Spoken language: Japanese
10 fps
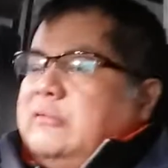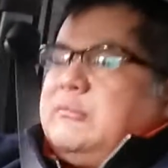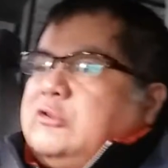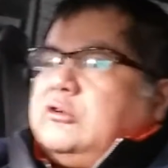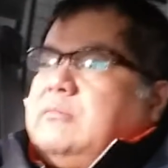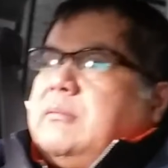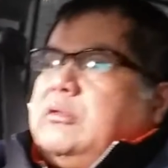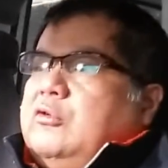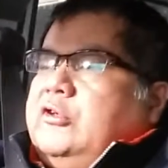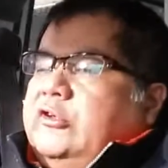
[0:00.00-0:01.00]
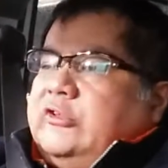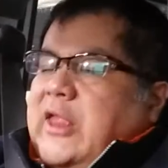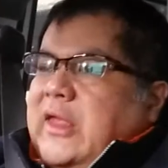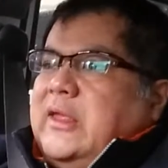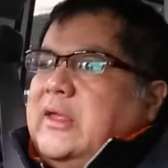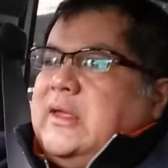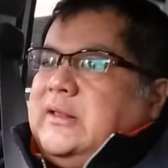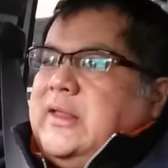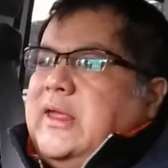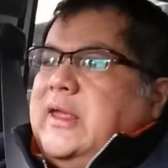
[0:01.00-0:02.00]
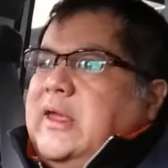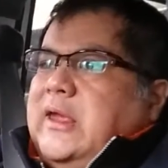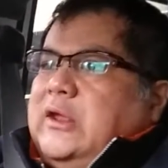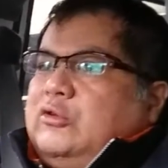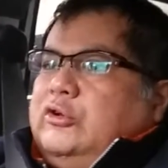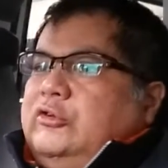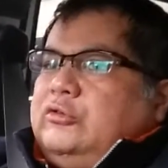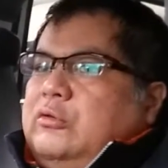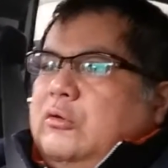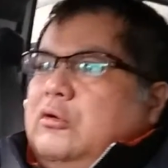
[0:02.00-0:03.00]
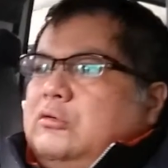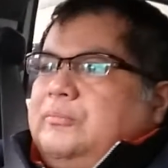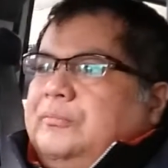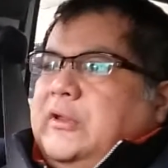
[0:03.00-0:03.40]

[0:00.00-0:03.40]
まあ、そのまま納品して、で、えーと、リストを、